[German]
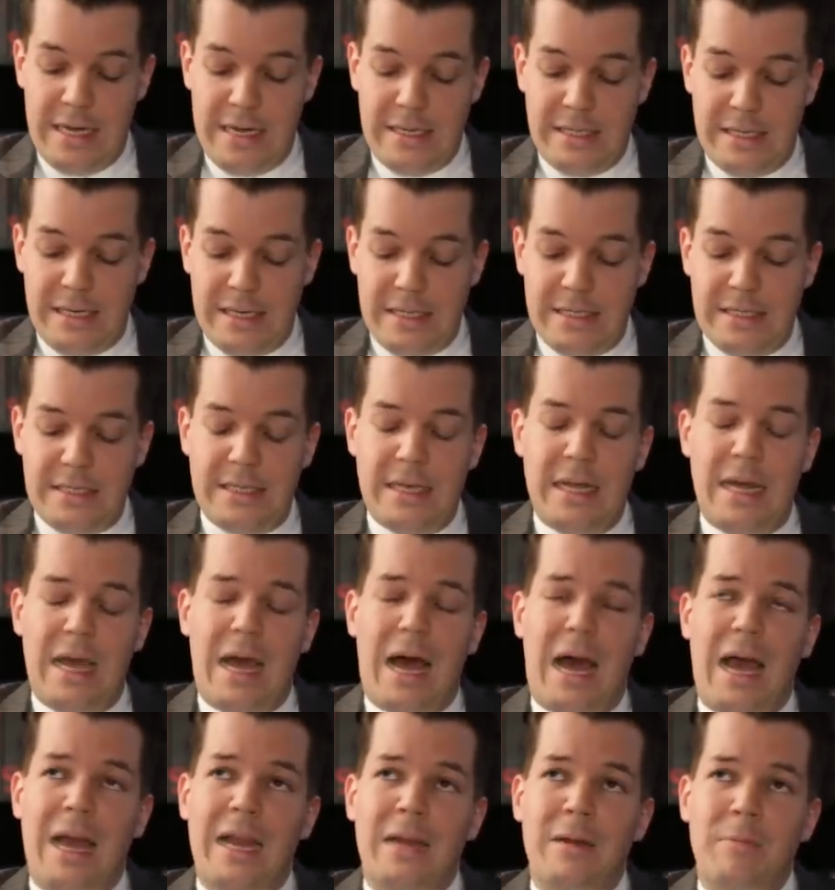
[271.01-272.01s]
das
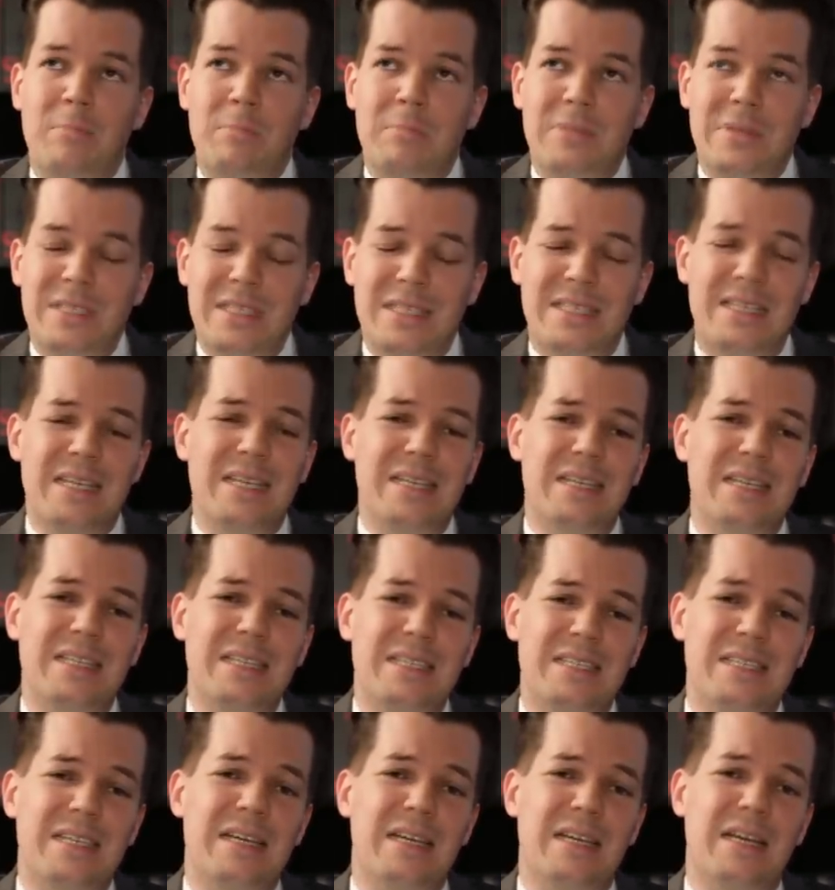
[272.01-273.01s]
einem sehr,
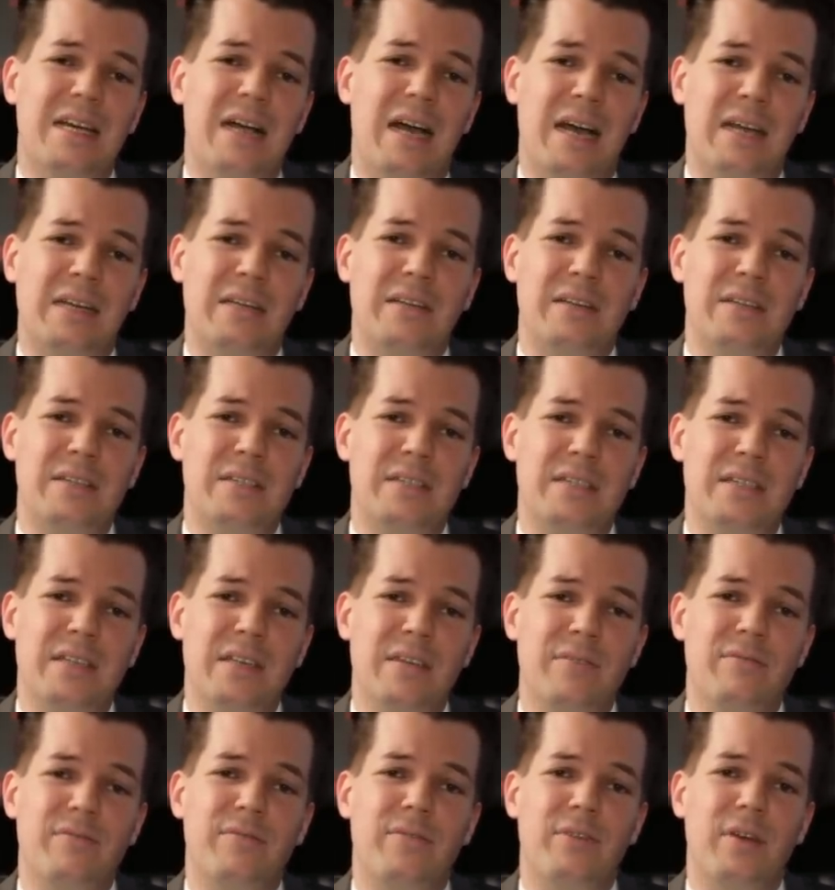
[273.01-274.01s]
sehr
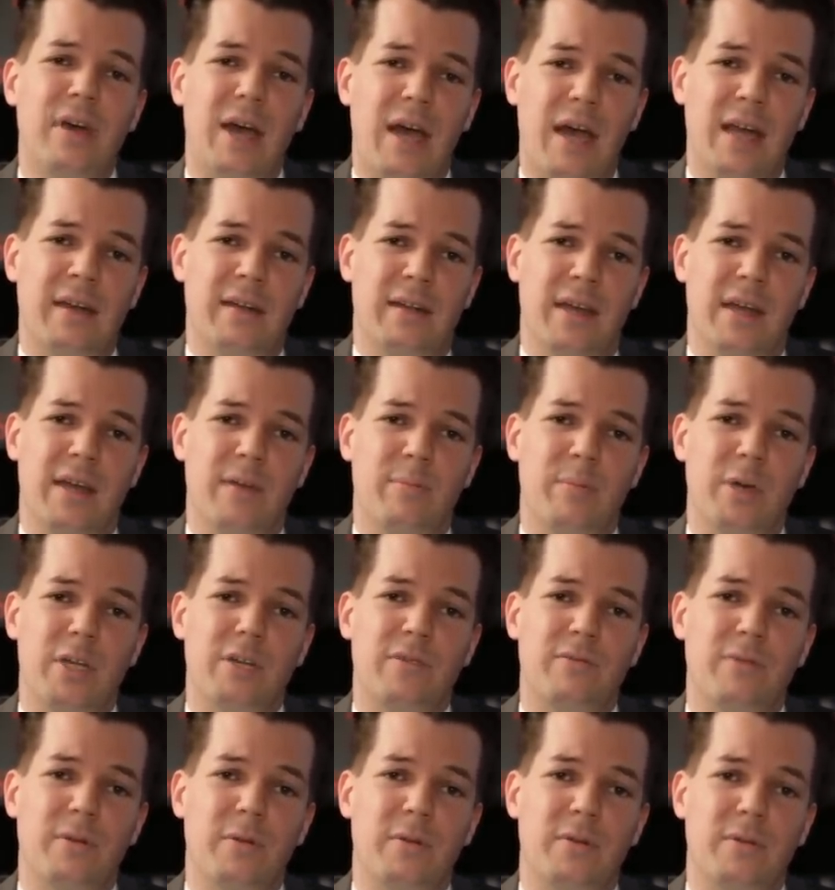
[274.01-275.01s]
aggressiv
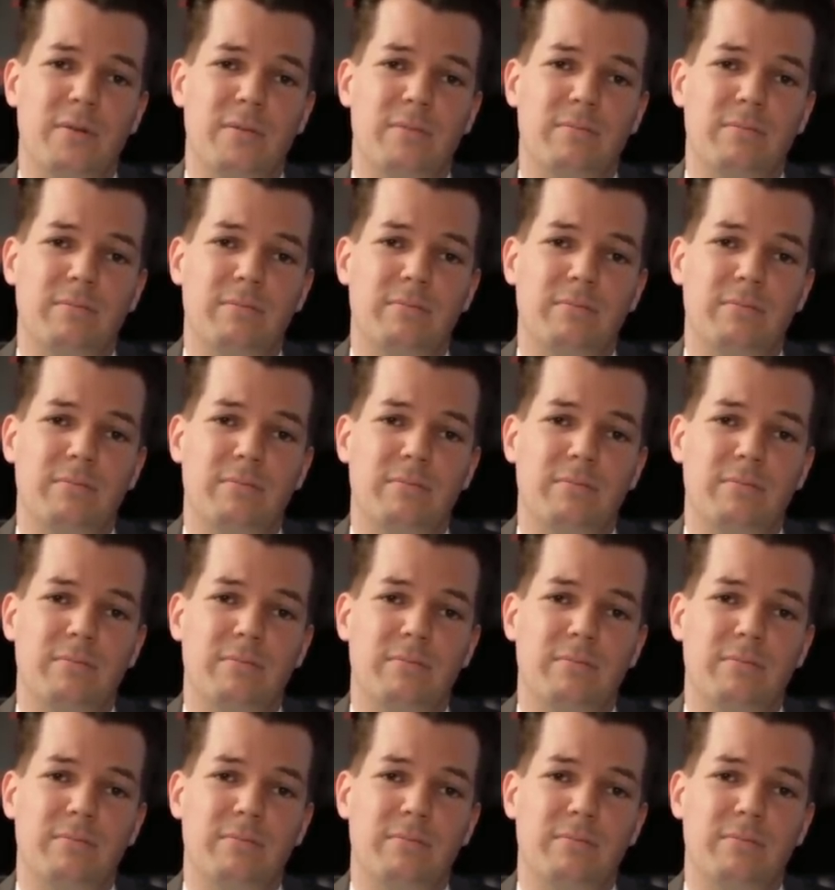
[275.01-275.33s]
eingehämmert wird.